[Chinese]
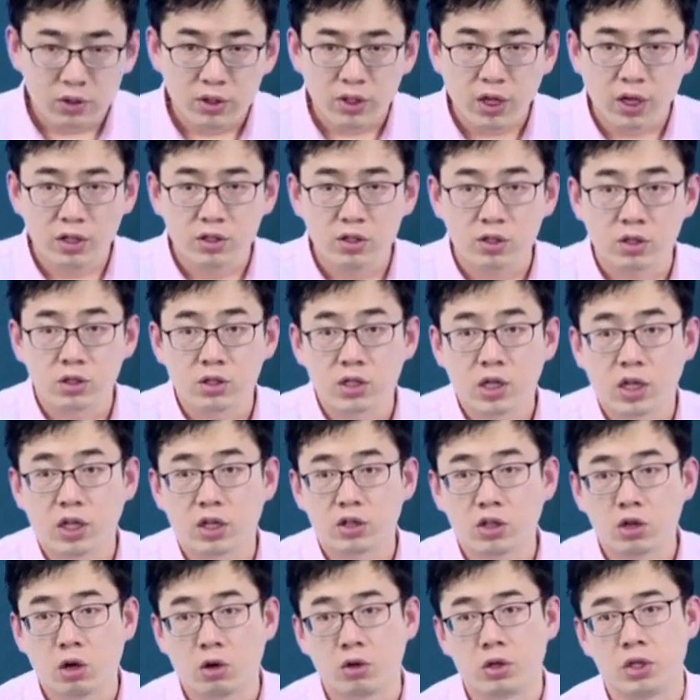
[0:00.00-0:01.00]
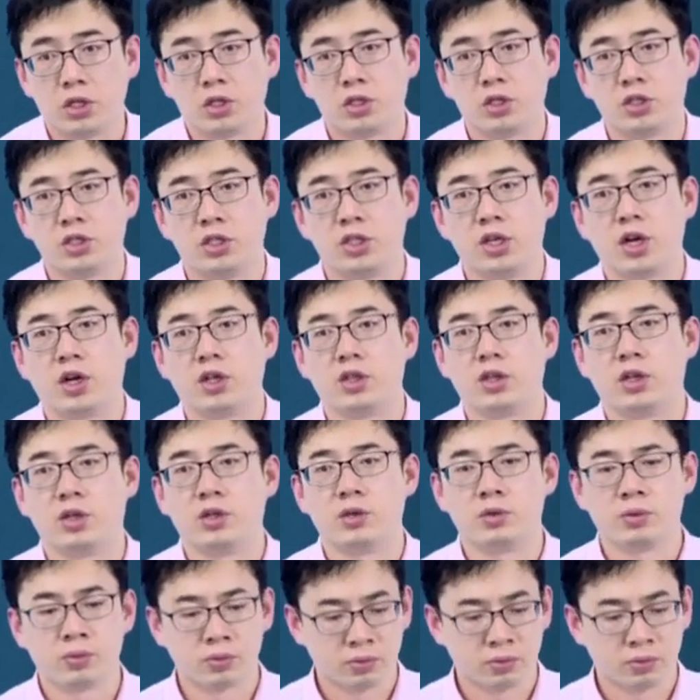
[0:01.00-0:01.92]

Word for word: 但是它的道理是一样的。